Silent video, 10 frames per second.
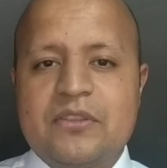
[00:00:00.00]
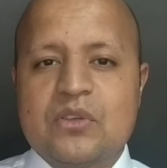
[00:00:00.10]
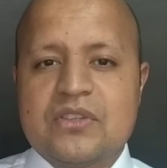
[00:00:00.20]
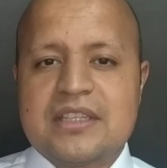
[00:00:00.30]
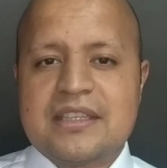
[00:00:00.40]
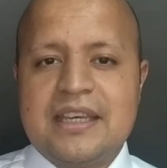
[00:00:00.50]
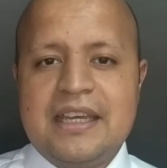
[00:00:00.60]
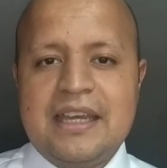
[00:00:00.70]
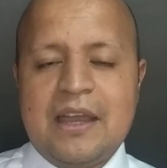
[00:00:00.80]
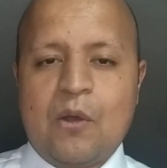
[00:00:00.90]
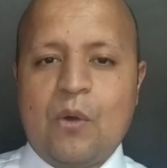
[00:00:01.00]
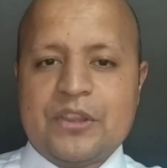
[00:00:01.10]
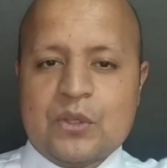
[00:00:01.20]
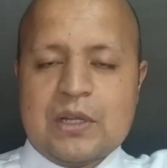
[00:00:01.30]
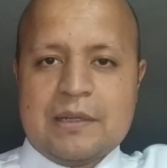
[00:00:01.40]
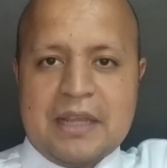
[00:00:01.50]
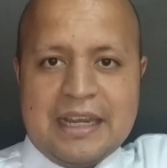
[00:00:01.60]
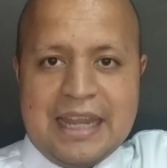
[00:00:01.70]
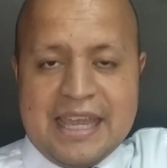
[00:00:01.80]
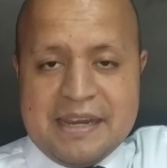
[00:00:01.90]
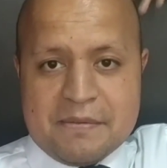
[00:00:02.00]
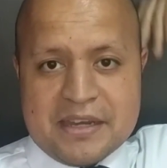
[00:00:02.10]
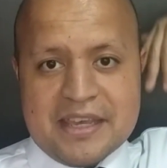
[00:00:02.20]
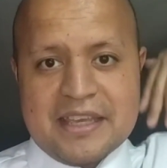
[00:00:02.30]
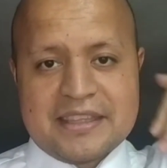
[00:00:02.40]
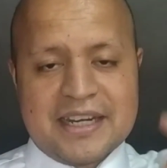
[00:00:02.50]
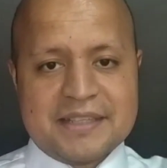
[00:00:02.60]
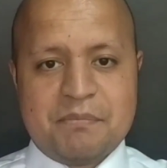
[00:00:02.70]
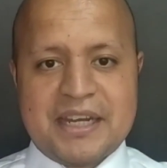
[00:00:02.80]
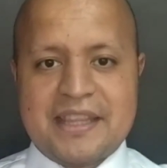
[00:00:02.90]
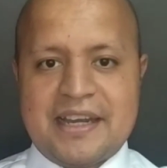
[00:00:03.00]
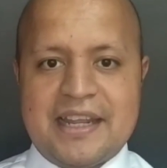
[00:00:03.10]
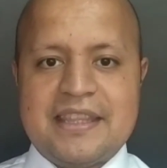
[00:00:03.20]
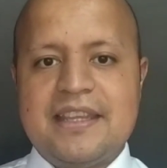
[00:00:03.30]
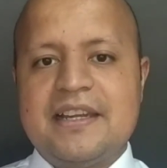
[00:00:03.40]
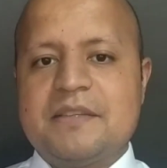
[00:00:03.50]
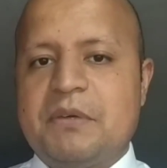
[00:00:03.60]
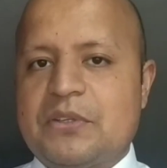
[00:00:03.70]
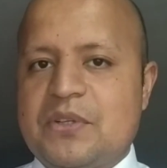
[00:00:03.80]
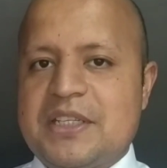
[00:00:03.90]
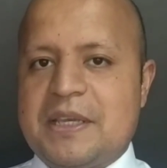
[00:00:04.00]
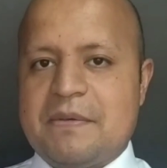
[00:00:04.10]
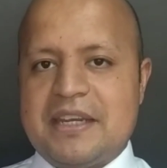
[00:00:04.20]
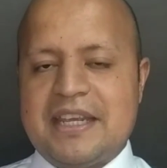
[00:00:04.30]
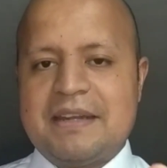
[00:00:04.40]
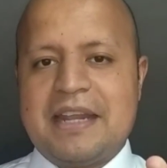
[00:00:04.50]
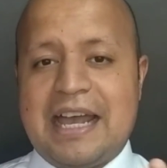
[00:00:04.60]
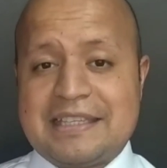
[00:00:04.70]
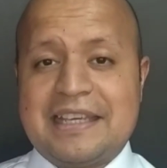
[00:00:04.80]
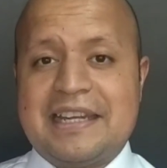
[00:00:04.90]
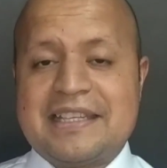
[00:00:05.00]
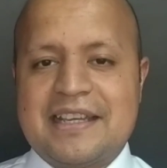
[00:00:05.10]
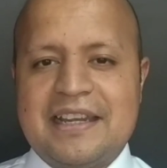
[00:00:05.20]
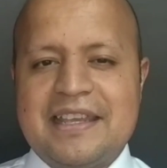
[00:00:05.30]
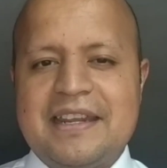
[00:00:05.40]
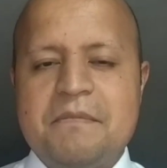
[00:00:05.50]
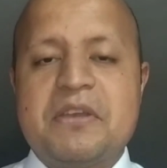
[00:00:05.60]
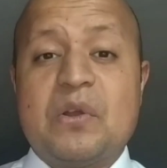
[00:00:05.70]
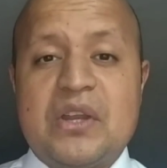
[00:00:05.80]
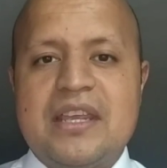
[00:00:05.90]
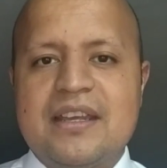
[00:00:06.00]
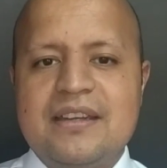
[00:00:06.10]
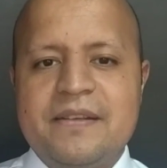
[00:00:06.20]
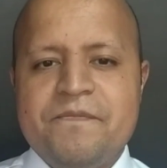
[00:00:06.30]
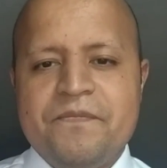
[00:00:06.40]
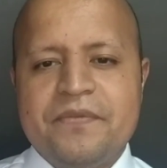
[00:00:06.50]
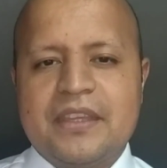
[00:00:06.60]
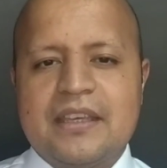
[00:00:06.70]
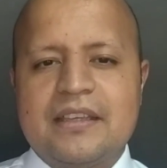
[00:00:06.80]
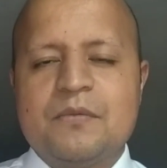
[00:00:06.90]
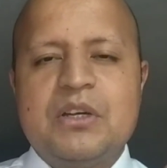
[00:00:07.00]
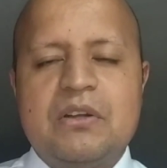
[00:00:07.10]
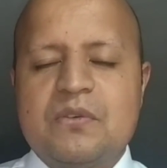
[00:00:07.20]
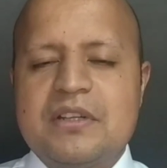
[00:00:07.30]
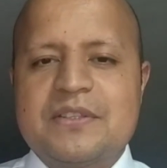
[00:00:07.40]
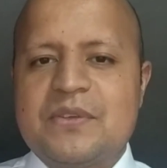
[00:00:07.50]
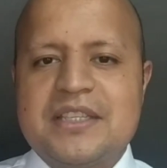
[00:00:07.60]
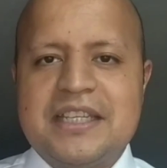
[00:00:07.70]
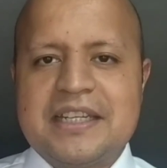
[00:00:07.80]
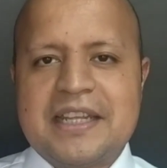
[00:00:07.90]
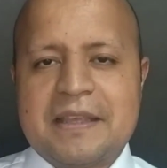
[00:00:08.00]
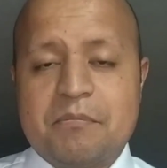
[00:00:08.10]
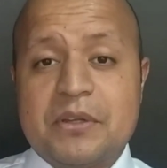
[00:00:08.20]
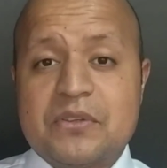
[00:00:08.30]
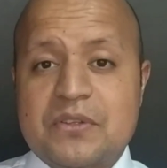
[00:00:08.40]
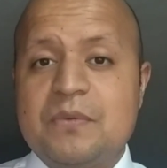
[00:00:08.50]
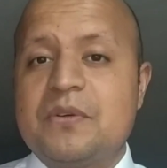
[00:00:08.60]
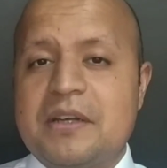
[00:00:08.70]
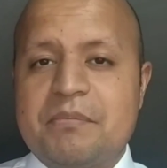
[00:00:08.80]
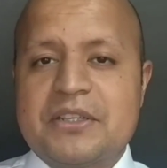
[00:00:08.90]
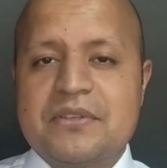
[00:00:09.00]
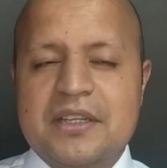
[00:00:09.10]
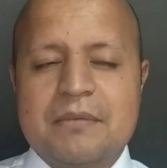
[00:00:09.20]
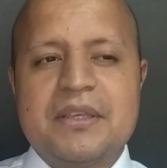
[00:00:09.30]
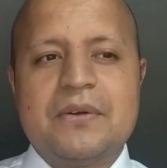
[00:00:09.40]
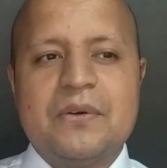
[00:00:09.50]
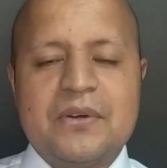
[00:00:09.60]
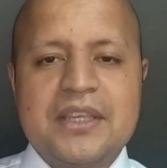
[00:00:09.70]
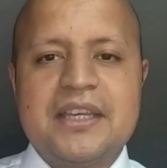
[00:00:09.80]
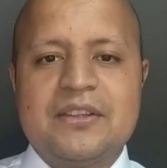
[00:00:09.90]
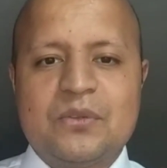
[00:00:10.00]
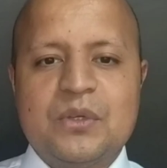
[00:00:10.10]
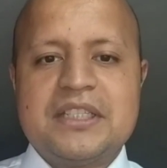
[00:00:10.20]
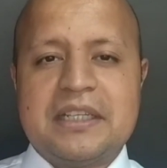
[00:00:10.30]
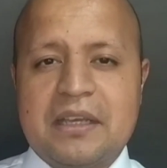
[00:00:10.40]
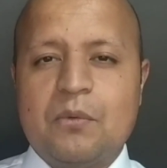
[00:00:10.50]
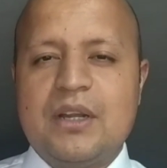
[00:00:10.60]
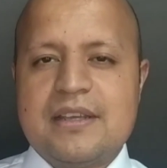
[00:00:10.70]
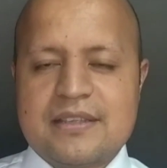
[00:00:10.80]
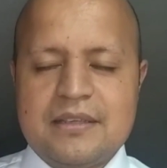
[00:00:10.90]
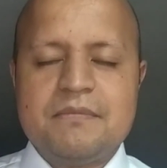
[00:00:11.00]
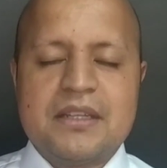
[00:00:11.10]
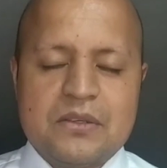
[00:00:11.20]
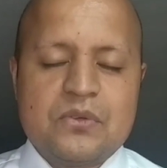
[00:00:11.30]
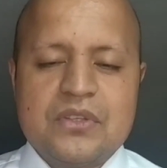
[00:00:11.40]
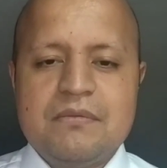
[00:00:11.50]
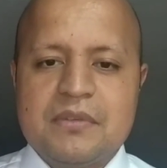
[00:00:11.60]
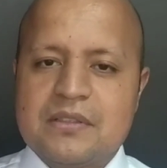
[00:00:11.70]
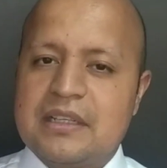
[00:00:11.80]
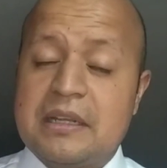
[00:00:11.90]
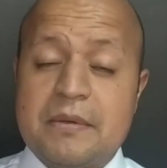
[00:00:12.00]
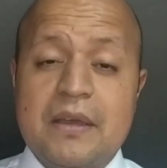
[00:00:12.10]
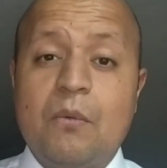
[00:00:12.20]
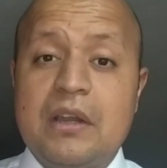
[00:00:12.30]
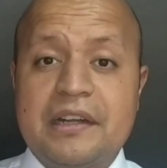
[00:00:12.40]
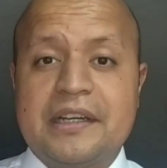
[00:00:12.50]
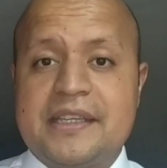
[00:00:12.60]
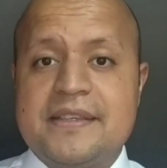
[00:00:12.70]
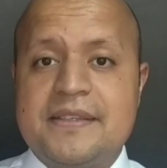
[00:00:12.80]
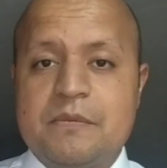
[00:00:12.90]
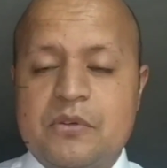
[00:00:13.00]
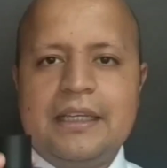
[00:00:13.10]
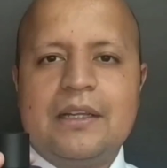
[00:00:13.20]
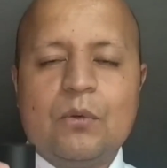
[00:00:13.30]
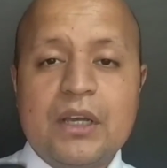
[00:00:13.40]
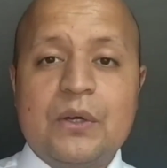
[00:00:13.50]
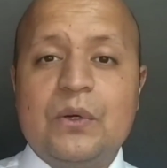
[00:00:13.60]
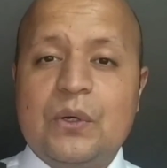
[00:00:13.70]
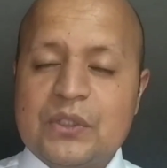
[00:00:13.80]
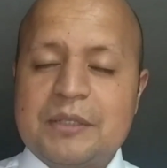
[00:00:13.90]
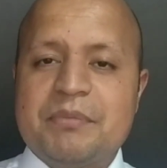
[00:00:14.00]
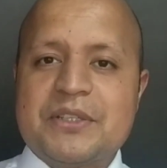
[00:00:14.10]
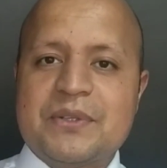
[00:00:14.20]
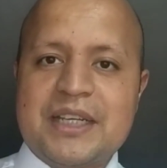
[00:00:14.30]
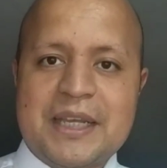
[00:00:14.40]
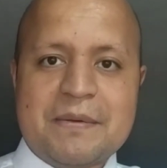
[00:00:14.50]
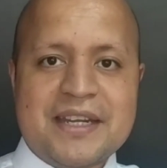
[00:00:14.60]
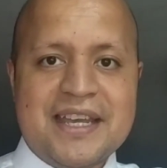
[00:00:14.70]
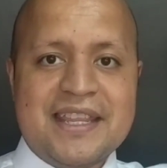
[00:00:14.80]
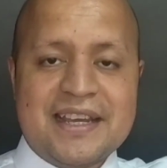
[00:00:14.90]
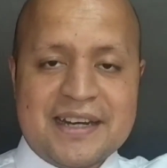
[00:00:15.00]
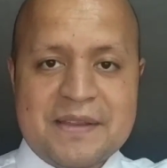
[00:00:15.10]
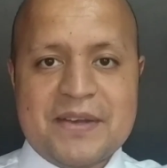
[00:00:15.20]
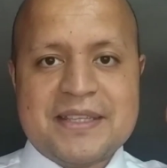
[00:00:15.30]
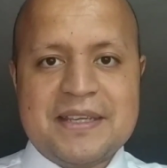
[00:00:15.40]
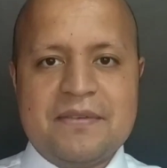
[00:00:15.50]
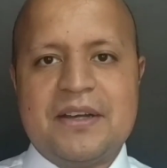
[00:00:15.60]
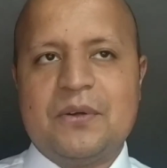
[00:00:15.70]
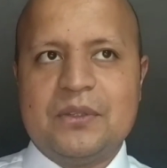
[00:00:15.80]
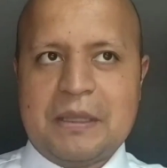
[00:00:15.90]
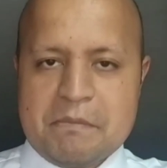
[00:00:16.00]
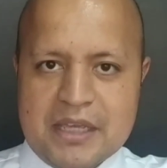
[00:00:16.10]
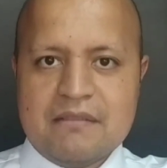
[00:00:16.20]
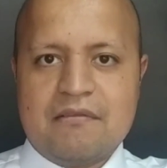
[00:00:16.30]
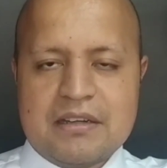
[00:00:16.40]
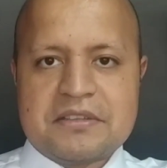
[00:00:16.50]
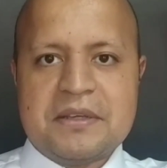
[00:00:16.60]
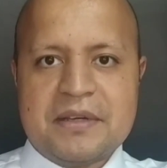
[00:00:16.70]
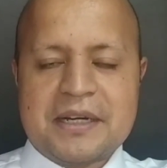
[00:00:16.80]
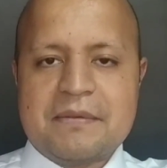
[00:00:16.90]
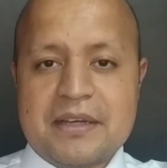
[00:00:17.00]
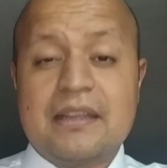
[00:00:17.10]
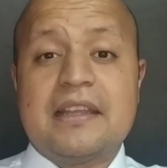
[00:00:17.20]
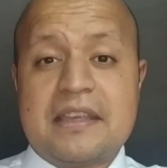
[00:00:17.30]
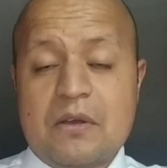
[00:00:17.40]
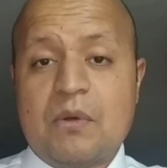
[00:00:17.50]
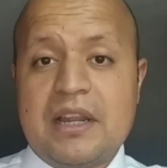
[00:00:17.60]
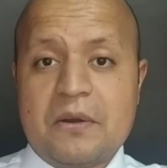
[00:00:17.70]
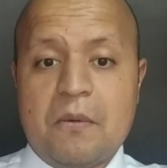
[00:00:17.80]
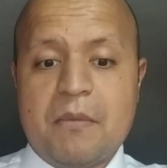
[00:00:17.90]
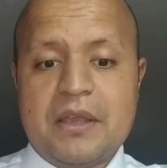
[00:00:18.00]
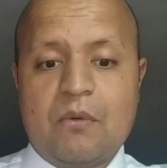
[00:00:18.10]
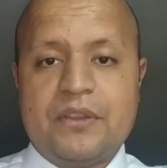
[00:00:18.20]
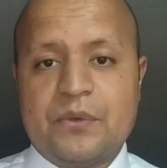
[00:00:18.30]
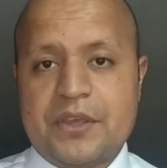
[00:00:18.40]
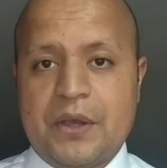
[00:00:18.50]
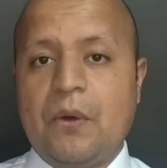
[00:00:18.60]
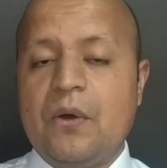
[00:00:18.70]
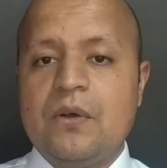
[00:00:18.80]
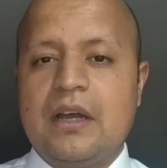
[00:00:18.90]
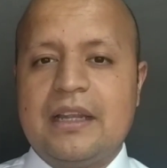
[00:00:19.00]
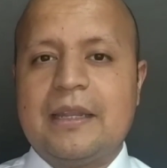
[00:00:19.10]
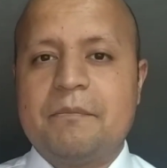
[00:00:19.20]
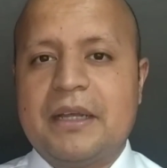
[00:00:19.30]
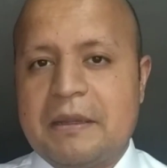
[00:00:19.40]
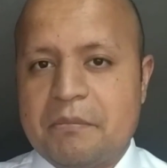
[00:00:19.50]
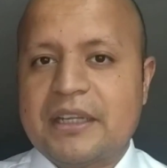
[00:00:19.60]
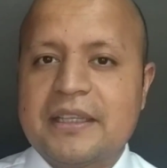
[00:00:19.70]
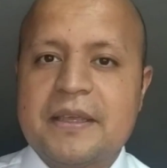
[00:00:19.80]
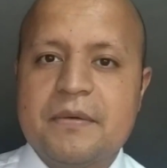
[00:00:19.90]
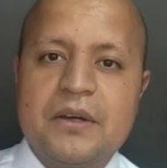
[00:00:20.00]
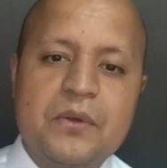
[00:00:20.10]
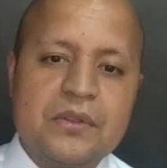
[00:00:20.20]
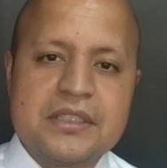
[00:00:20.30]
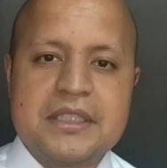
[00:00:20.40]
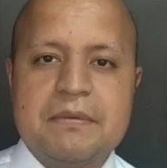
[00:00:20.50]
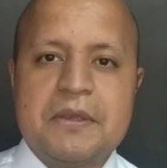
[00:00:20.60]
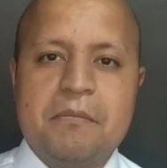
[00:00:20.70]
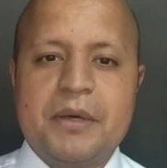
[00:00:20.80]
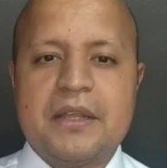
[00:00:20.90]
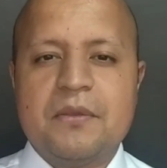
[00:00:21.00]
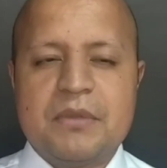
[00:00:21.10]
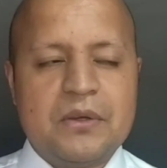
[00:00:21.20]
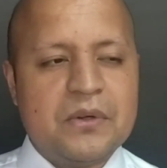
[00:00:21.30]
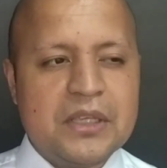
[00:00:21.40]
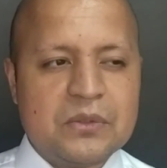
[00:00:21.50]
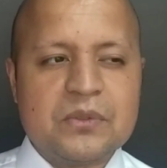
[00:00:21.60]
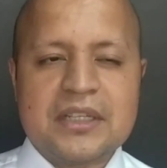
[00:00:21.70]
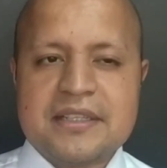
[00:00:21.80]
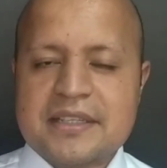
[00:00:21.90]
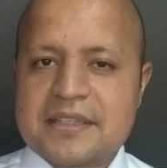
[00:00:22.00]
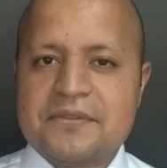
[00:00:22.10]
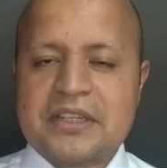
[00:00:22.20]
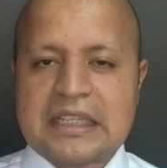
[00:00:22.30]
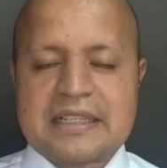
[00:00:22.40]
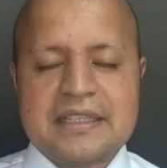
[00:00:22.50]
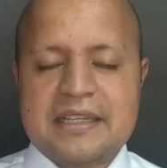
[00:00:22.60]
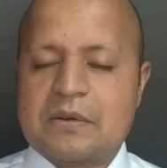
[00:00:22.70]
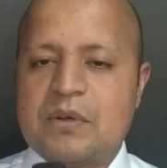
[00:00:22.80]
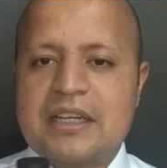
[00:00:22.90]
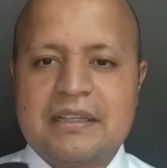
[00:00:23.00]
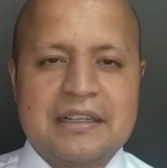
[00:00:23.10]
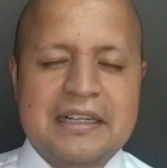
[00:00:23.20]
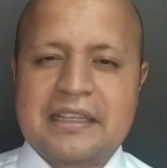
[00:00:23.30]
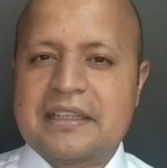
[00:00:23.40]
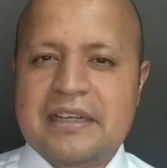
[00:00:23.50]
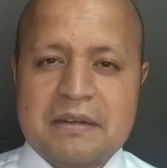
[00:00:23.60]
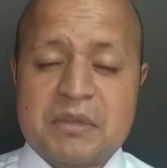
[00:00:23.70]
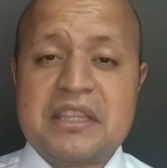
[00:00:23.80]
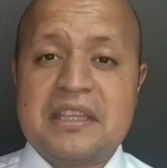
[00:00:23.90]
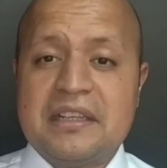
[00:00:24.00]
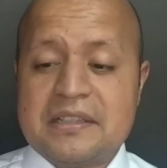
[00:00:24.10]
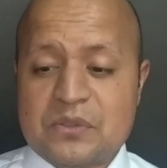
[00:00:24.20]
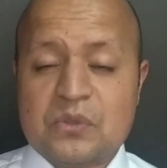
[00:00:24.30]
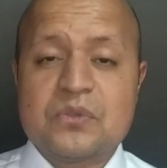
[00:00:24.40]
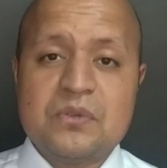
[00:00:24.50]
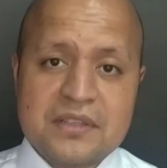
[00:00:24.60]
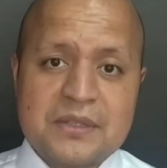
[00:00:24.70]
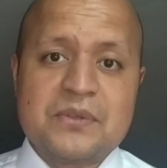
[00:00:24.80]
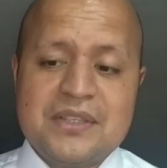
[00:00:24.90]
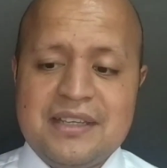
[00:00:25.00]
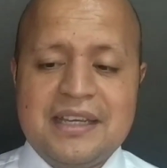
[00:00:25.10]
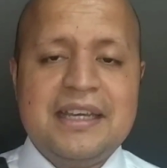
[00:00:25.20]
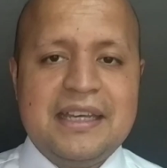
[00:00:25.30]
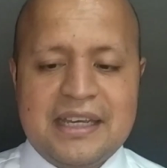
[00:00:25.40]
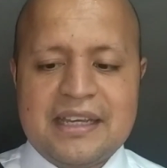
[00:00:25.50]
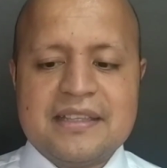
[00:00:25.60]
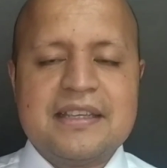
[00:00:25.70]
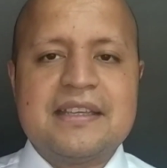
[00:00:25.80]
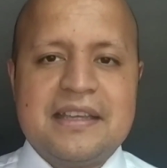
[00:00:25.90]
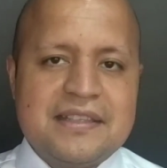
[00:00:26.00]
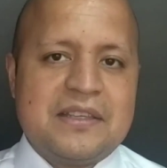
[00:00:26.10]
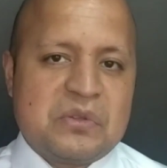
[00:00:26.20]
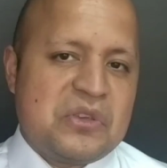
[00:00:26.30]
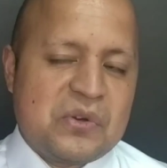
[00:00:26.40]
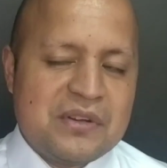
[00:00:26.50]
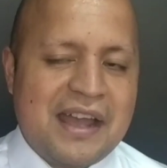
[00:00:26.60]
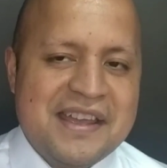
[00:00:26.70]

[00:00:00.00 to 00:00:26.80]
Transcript: entonces cuando el, aire venía de atrás para adelante, las personas que venían hacia la escalera me olían. Y bueno, algunas no decían nada, pero sí hubo una persona que me dijo, oye, ¿tú eres el que huele así? Le digo, sí, me dice, la verdad huele riquísimo. Luego, otra persona que venía de arriba hacia abajo, también cuando estaba arriba le llegó el aroma y cuando llegó a la, parte de abajo donde estaba yo parado, me dijo, oye, ¿tú traes esa fragancia que huele realmente delicioso? Le digo, sí. Ese, soy yo.